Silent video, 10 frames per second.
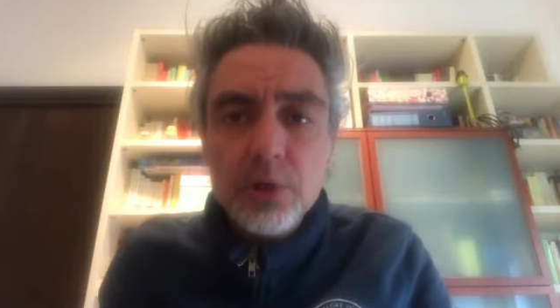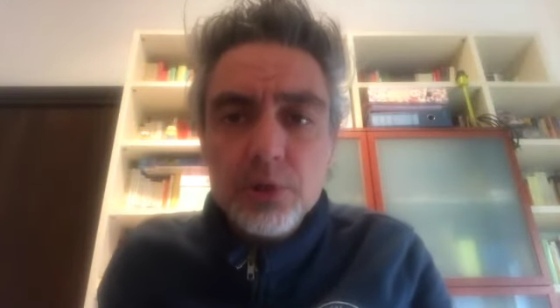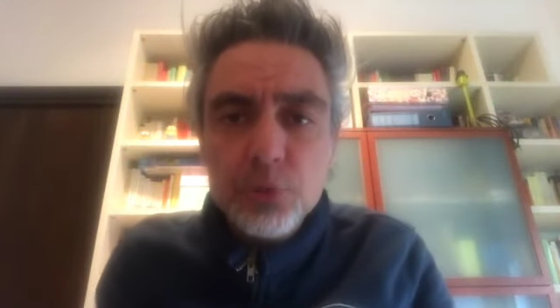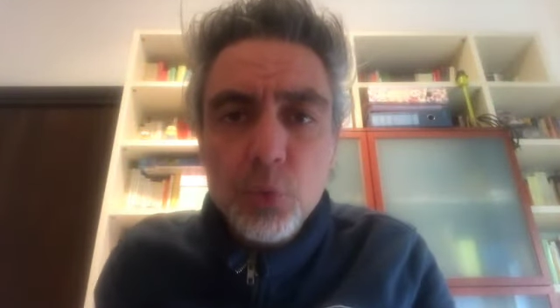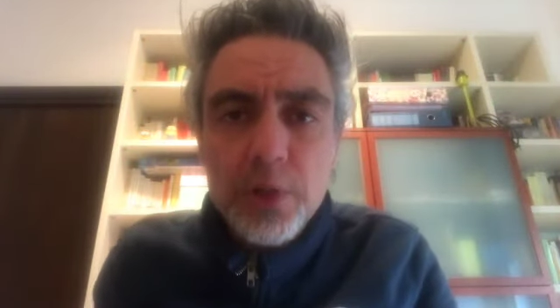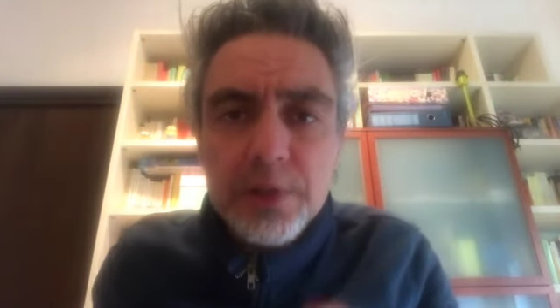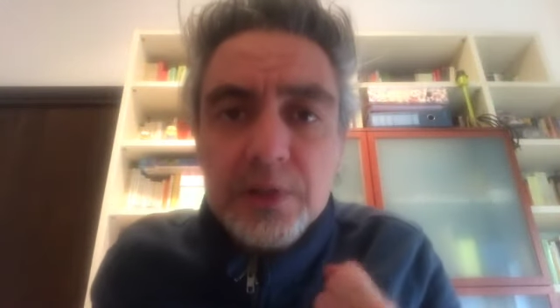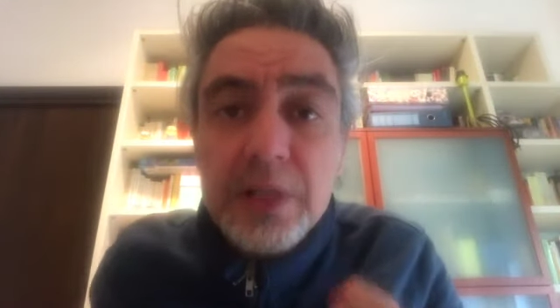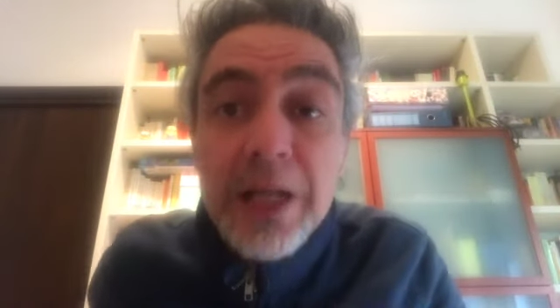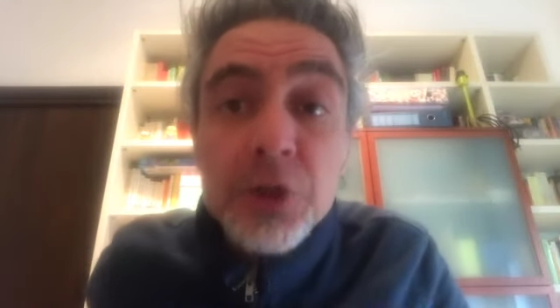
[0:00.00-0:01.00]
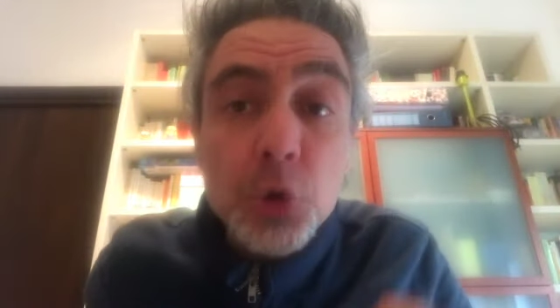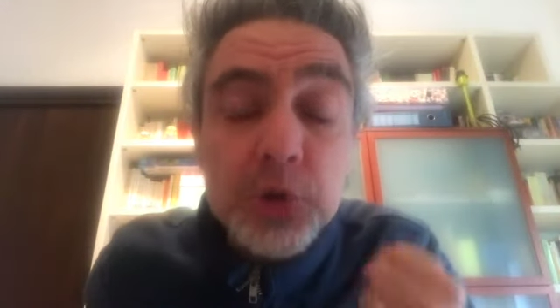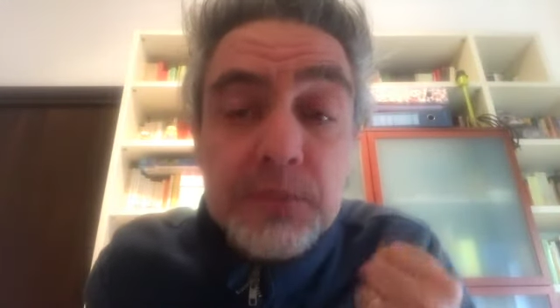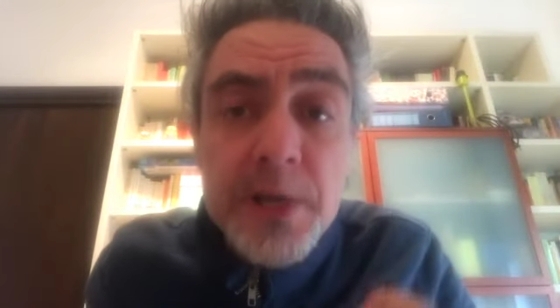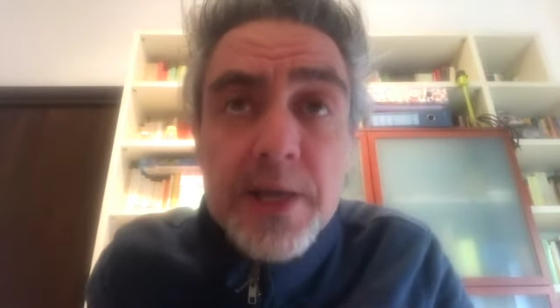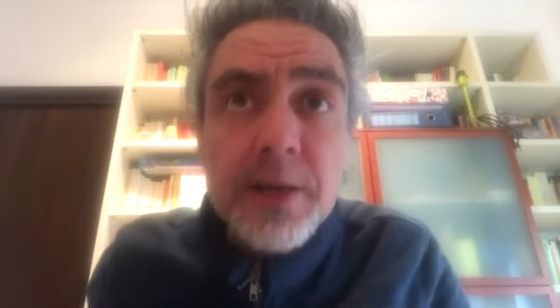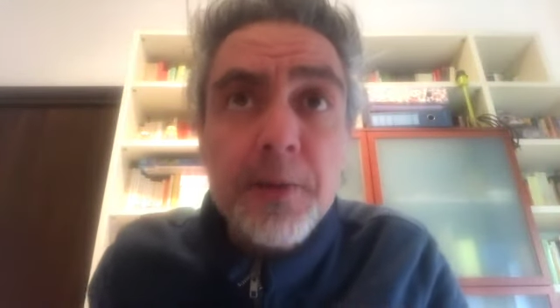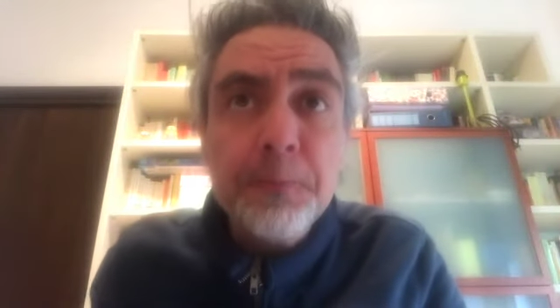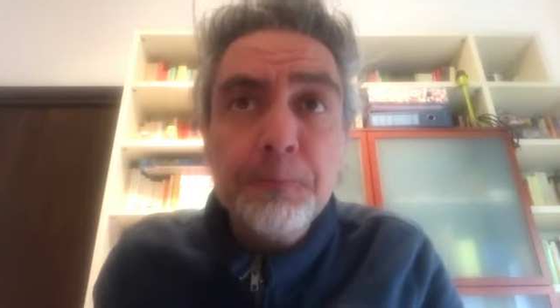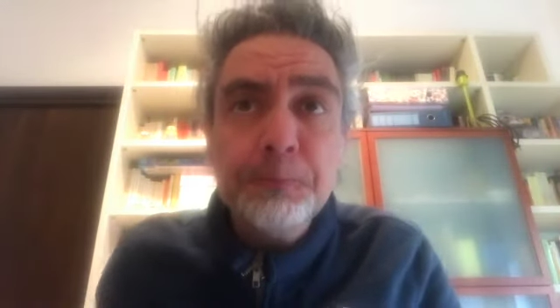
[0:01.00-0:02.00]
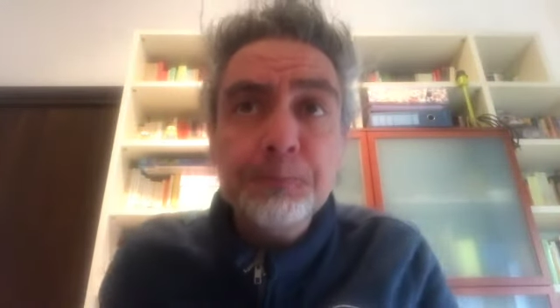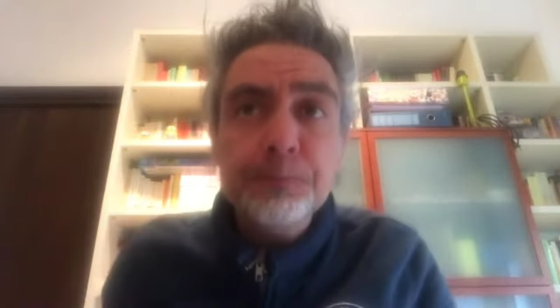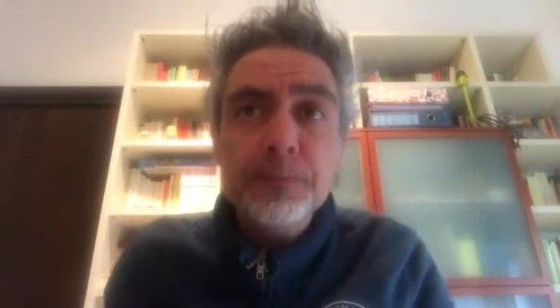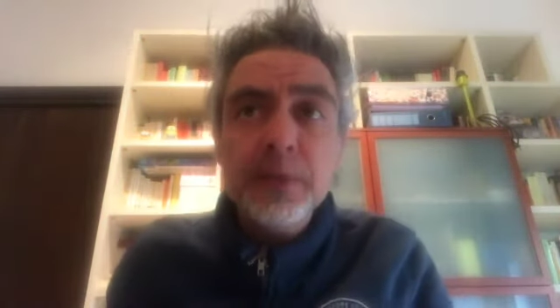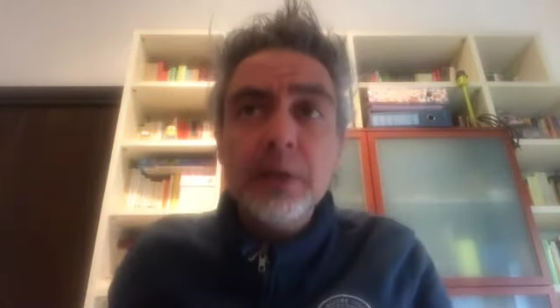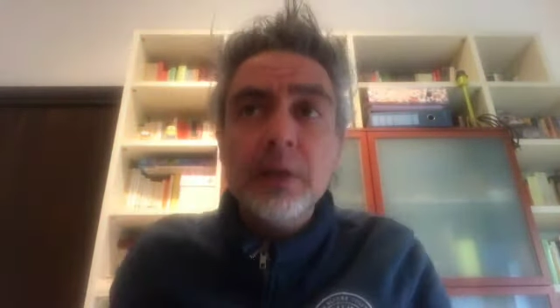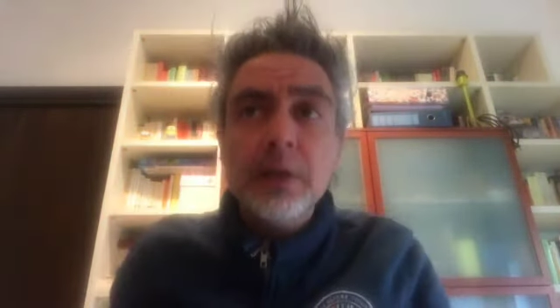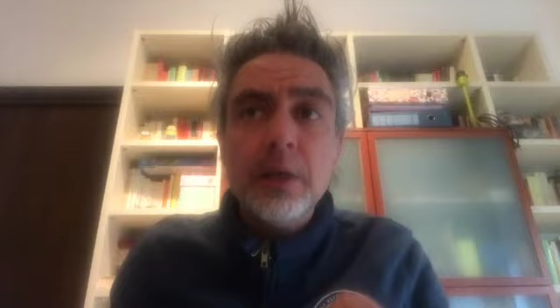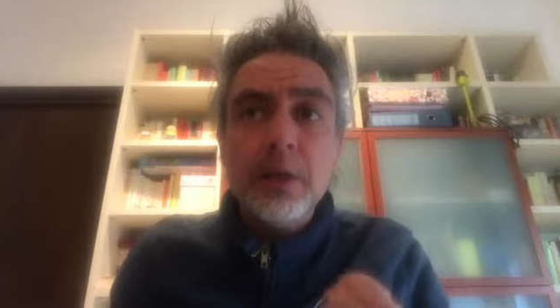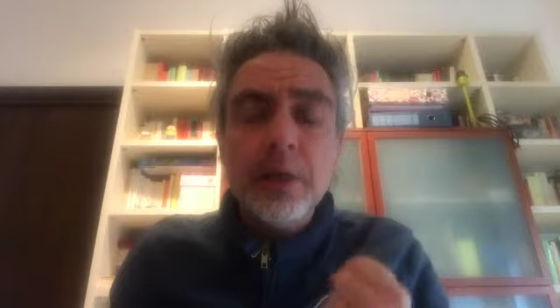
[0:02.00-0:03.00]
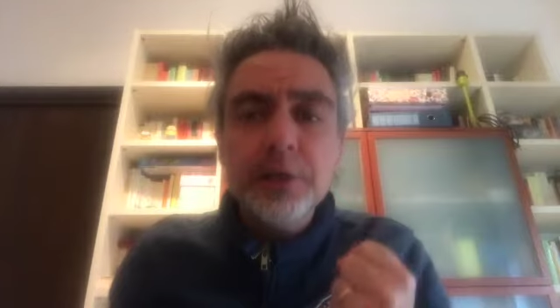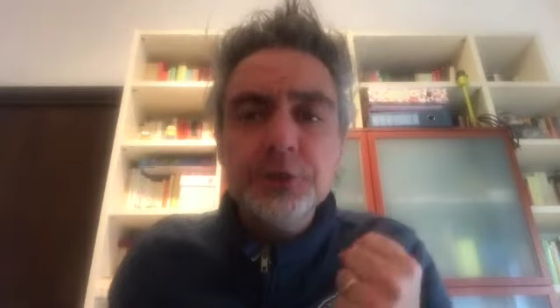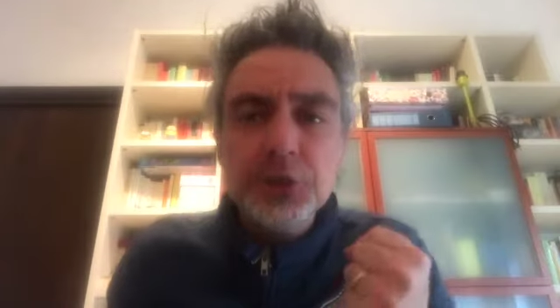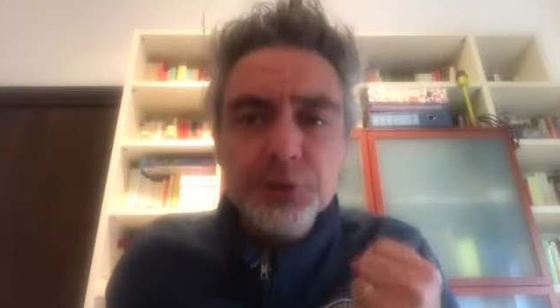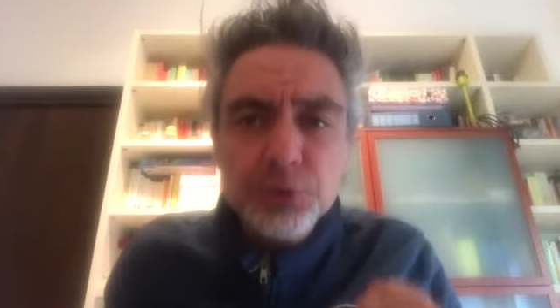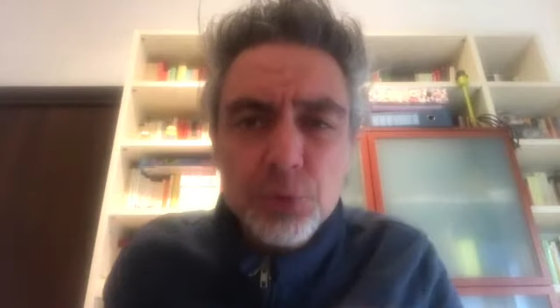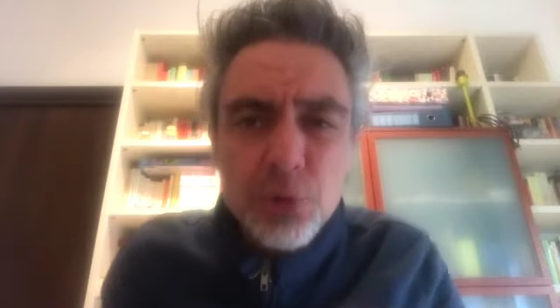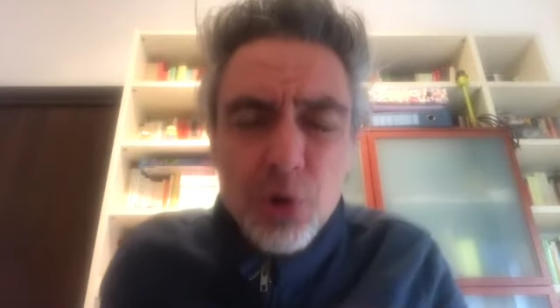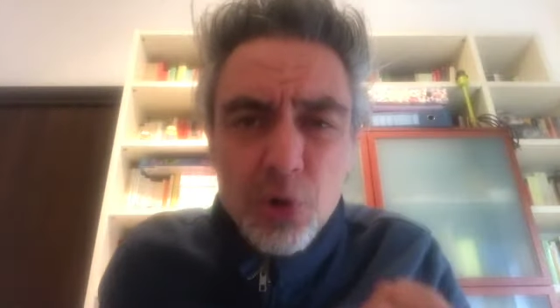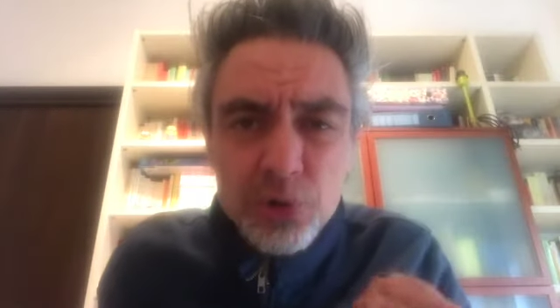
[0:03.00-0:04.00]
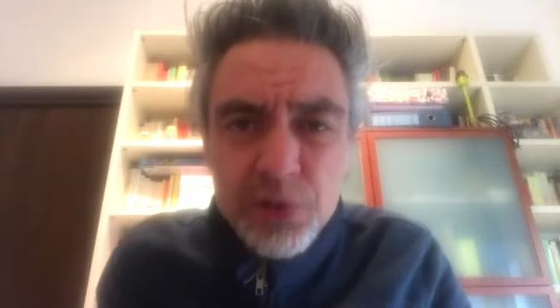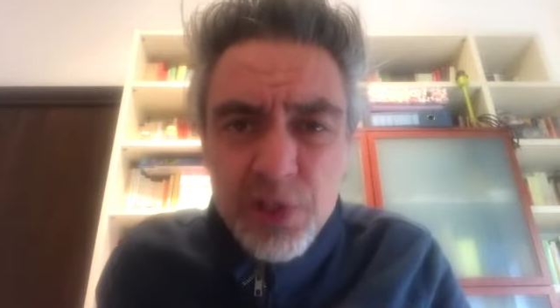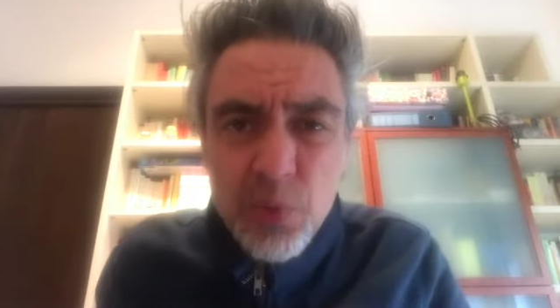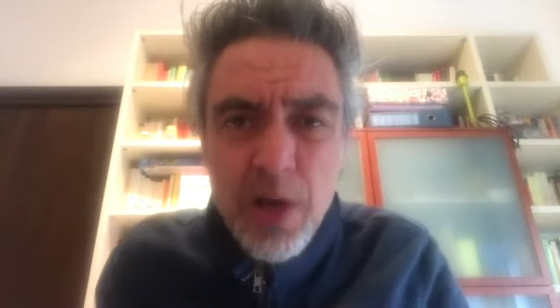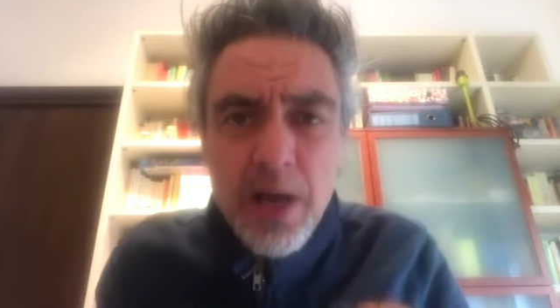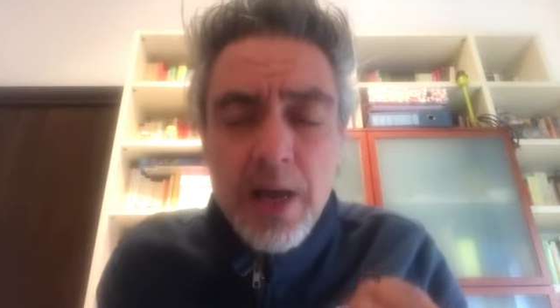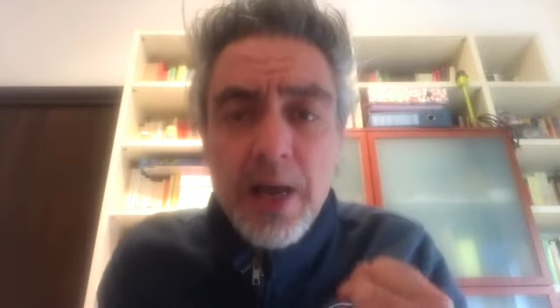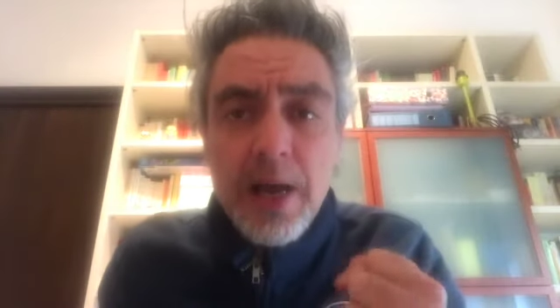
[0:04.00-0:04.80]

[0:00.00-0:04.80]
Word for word: su quel tanto di bene che ciascuno continua